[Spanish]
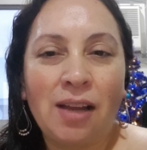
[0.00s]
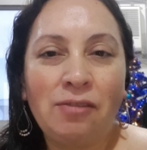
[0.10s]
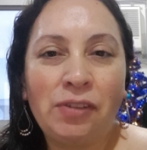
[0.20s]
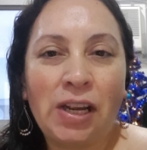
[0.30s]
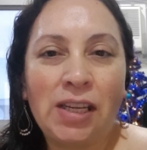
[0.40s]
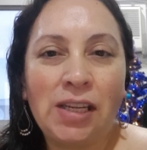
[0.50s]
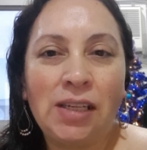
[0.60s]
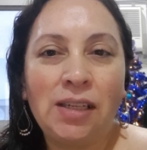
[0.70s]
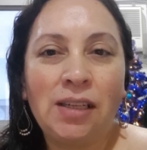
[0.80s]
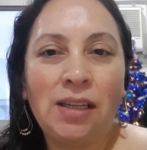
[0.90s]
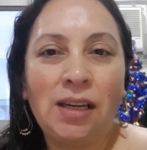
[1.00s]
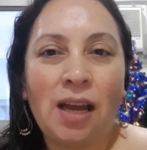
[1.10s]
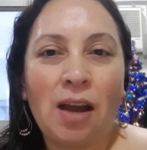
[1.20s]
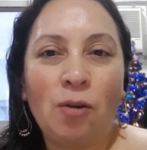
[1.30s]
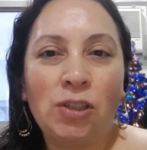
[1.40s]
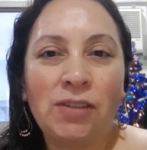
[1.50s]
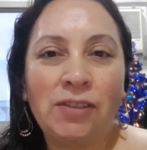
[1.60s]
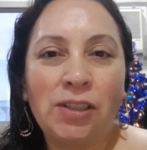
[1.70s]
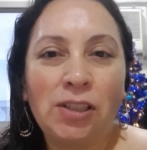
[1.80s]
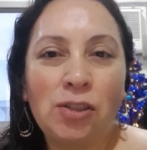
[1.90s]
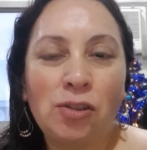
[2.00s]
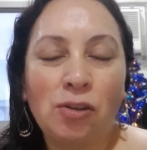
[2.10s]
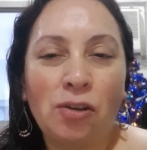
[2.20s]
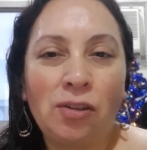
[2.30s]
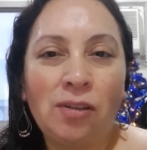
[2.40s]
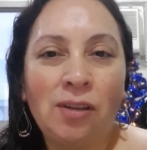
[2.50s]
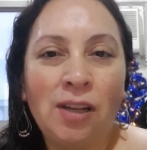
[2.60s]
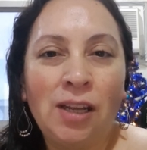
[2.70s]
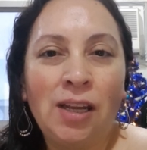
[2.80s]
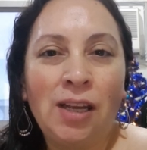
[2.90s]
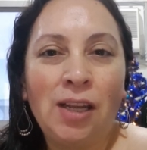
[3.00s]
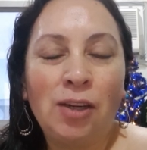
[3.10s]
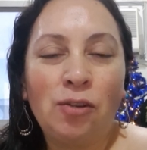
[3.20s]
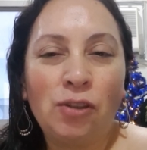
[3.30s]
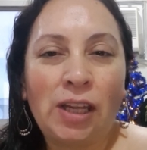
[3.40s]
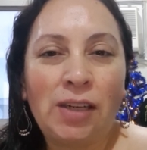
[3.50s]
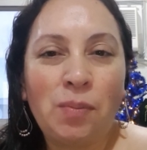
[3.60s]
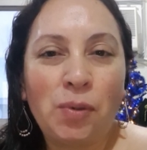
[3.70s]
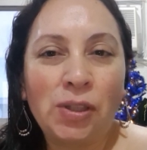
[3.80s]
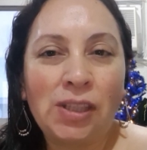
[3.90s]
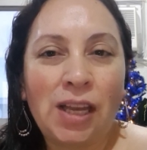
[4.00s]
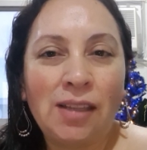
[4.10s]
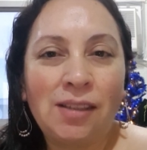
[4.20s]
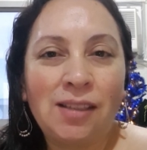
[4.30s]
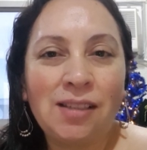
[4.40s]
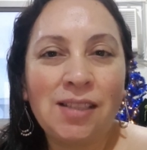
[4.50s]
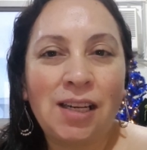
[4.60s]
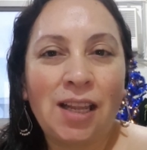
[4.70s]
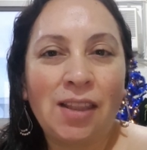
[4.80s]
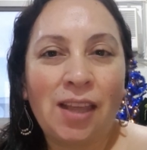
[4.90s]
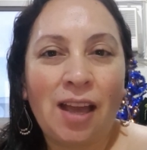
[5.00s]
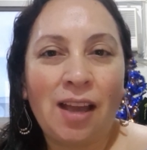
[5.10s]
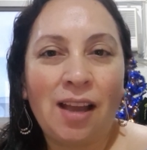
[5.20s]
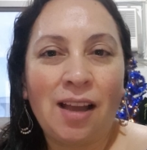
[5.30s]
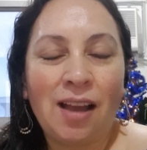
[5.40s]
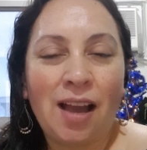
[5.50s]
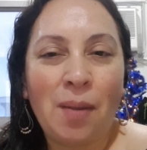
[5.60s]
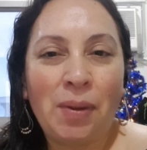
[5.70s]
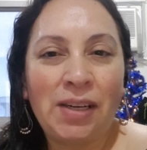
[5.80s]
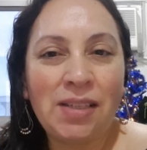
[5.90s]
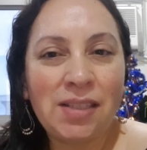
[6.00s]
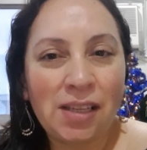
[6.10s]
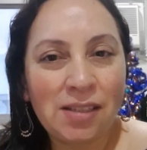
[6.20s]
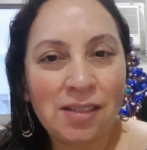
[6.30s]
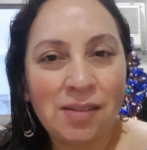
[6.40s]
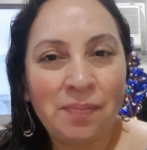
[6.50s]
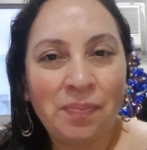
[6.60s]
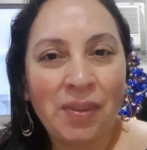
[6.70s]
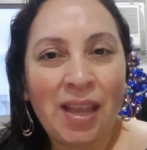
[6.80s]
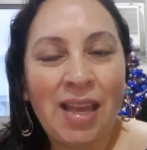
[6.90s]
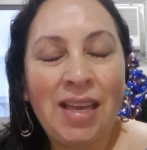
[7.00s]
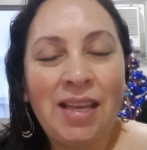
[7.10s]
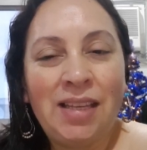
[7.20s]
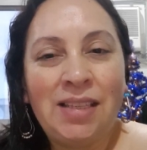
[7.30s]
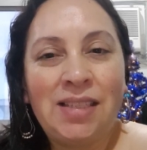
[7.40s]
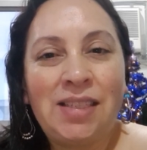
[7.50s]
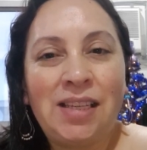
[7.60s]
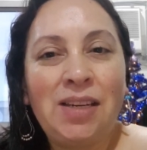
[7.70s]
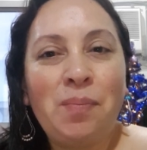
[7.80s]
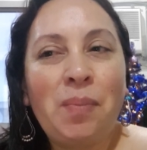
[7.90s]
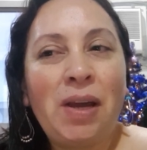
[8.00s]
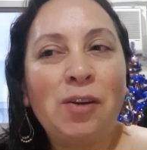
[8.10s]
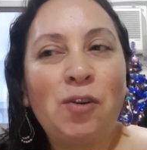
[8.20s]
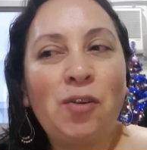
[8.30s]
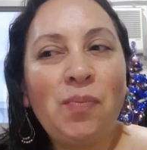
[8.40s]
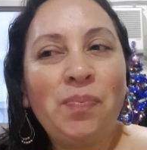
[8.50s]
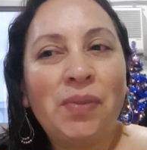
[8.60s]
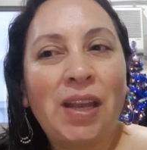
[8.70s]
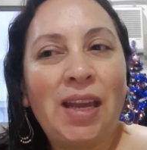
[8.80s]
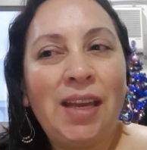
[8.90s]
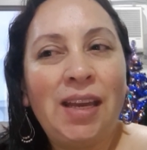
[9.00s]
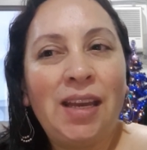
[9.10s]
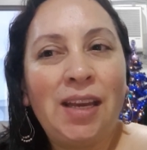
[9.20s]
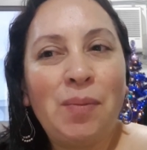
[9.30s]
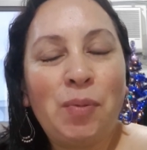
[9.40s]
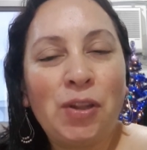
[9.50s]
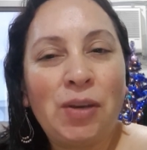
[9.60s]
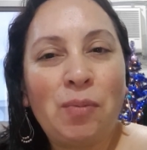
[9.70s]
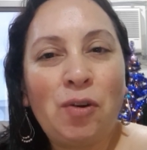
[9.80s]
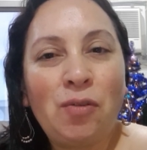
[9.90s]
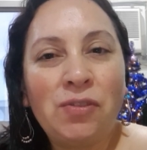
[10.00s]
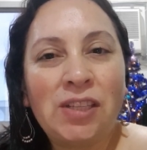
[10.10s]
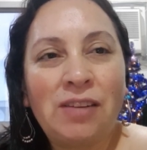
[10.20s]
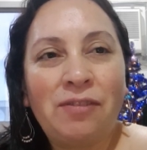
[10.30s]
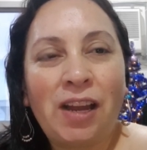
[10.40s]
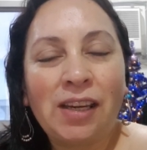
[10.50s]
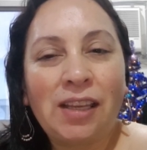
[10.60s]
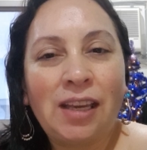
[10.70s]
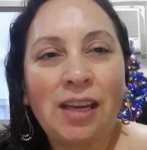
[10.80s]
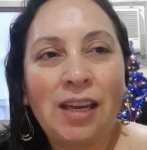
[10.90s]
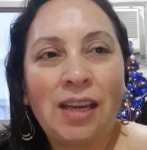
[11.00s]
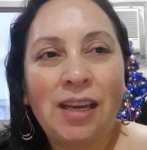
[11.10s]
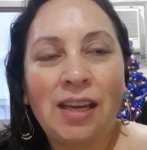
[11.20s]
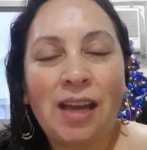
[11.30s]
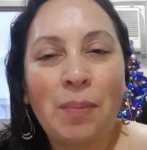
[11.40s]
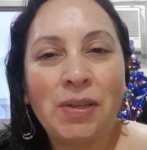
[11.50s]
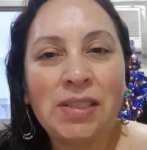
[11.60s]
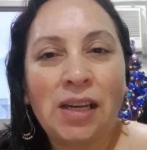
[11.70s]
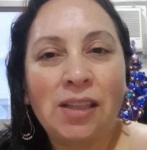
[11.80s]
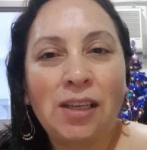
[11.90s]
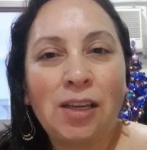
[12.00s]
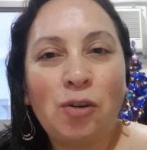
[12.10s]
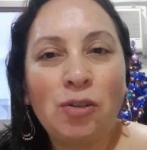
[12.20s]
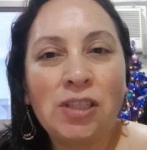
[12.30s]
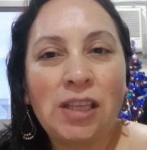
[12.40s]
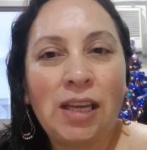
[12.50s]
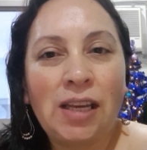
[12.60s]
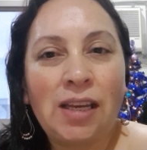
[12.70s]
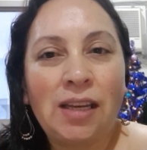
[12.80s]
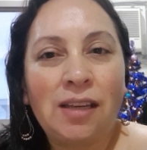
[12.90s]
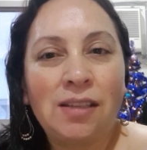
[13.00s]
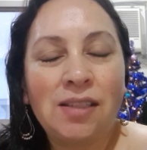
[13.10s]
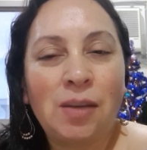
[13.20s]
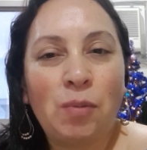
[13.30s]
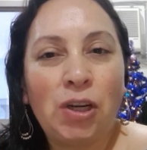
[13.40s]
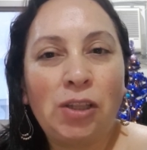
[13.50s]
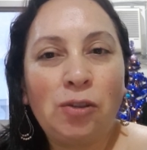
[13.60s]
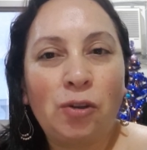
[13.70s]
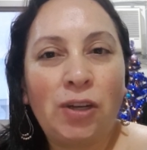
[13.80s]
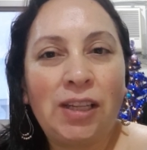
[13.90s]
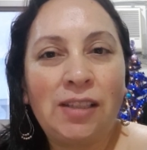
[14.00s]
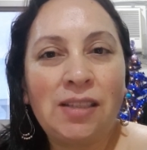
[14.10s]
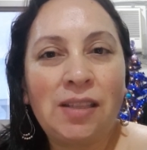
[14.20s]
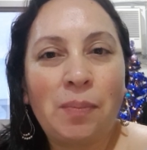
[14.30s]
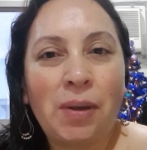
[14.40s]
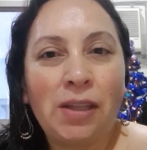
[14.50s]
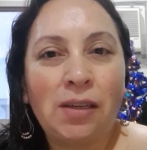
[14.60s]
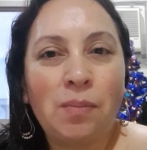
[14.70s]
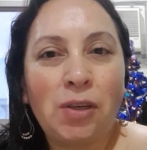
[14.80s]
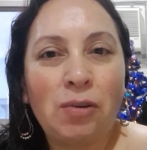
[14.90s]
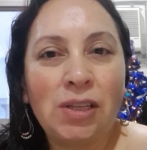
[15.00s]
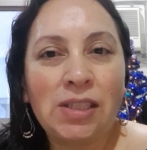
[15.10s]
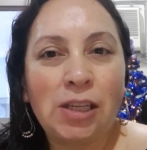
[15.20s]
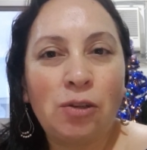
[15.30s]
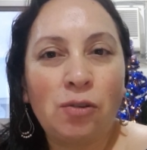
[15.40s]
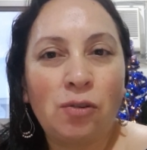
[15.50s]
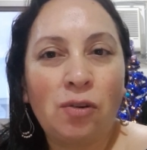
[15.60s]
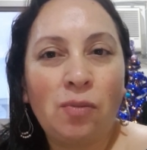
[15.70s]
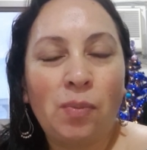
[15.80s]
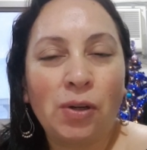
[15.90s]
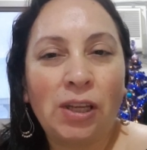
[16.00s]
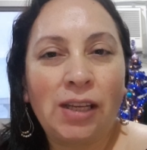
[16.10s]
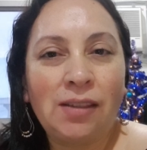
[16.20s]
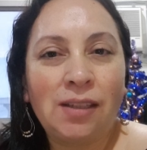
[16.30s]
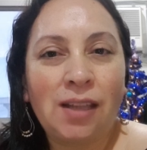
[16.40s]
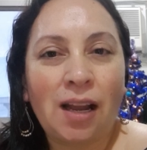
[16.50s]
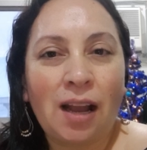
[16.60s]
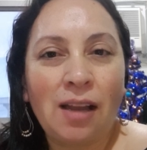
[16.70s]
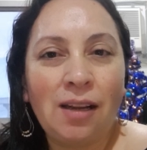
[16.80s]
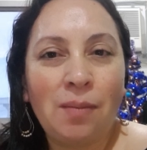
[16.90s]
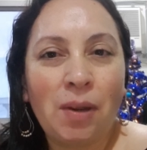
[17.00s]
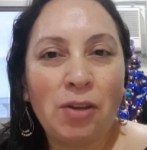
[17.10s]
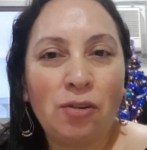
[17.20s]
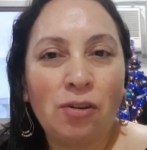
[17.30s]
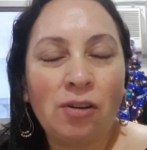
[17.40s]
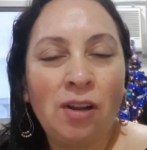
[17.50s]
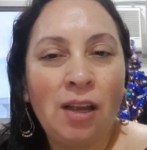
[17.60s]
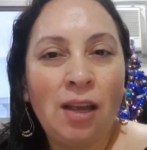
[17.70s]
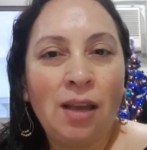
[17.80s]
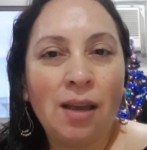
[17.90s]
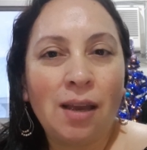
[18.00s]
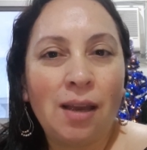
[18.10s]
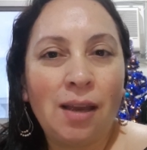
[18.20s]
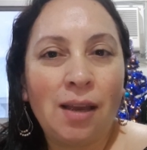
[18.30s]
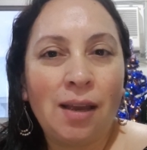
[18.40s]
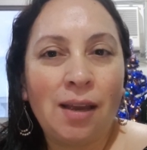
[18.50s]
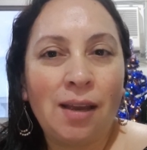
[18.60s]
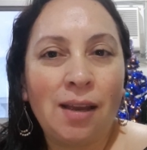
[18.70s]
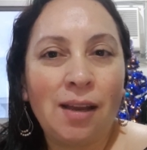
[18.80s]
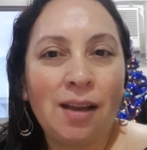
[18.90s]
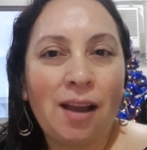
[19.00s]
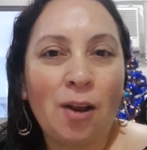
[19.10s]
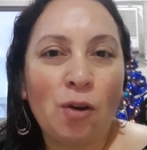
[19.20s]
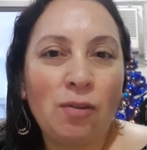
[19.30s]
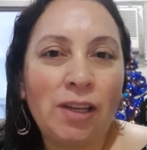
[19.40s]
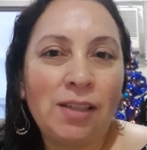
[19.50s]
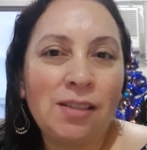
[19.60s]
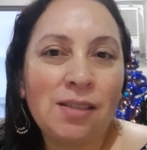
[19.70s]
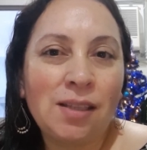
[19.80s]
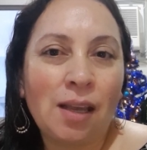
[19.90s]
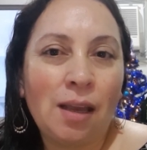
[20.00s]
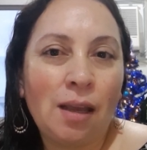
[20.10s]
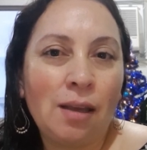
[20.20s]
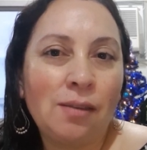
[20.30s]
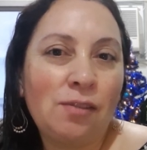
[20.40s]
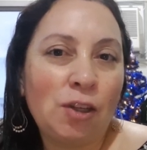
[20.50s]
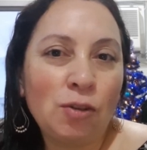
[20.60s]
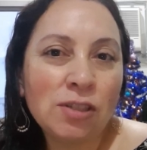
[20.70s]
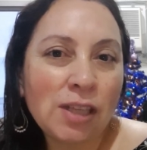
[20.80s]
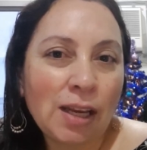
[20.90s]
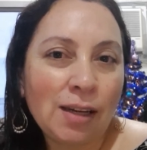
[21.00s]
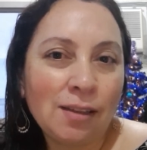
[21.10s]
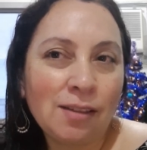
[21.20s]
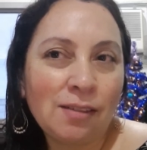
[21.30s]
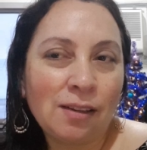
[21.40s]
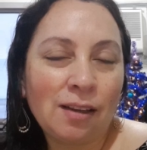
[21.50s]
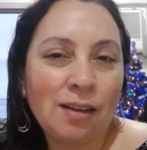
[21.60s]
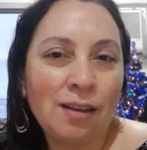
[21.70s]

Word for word: a Efraín y la otra bendición no tan importante se la da a Manasés. Sin embargo, eh, podemos observar que a pesar de que José se molestó y le dice, Padre mío, así no, porque este de acá es el mayor, eh, Jacob le dice, sí lo sé, le dice,